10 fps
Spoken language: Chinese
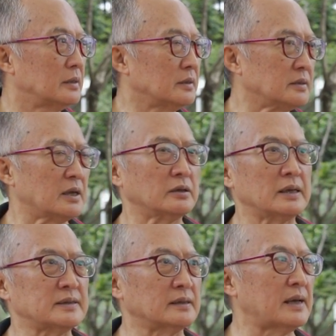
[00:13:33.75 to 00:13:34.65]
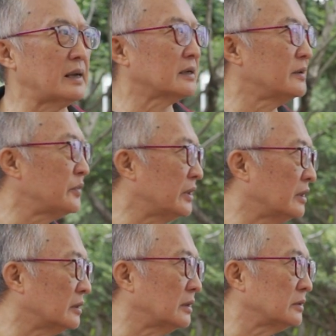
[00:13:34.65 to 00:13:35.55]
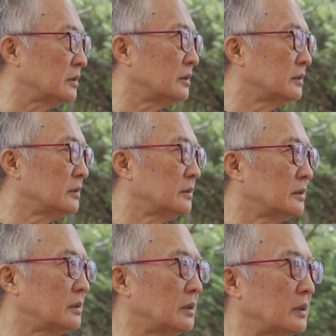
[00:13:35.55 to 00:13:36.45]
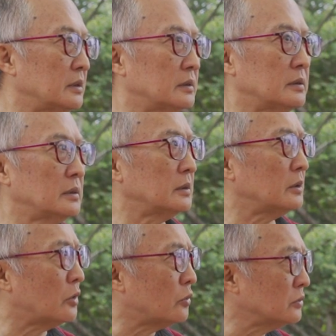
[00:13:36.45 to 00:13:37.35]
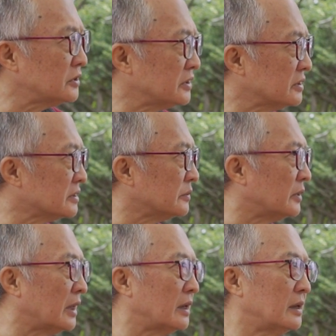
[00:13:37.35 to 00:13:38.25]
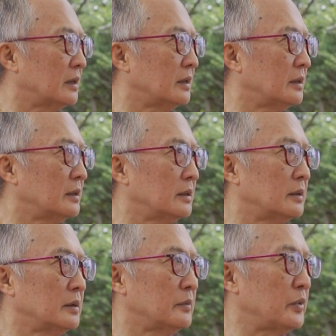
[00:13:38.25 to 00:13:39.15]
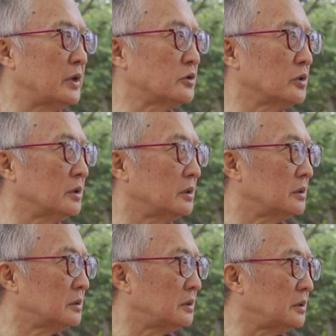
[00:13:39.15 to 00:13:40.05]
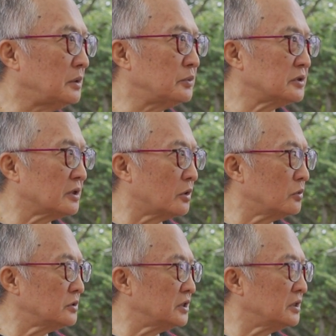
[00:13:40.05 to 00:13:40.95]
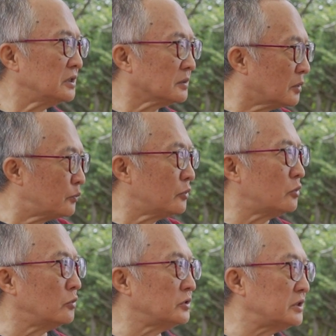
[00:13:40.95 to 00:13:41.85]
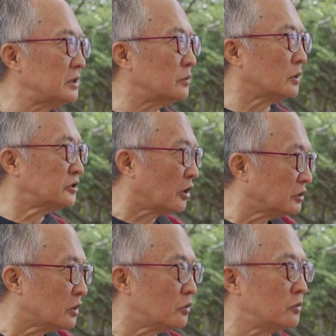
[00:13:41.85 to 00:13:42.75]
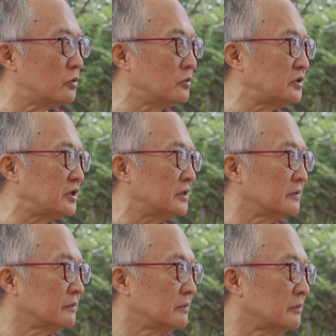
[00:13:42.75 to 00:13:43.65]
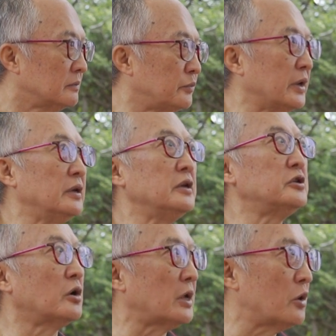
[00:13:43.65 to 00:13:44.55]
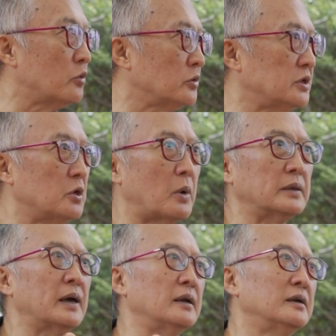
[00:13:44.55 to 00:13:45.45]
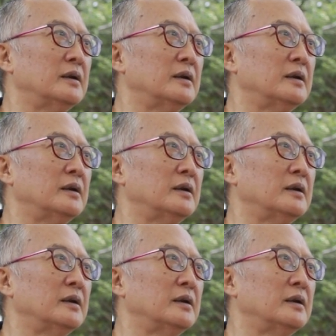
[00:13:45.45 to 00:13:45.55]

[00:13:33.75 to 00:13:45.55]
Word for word: 可是到他长大了跟别人聊，那呼吸是什么？别人说你不知道呼吸，你怎么不呼吸？我教你呼吸，别人一教他呼吸，完蛋了，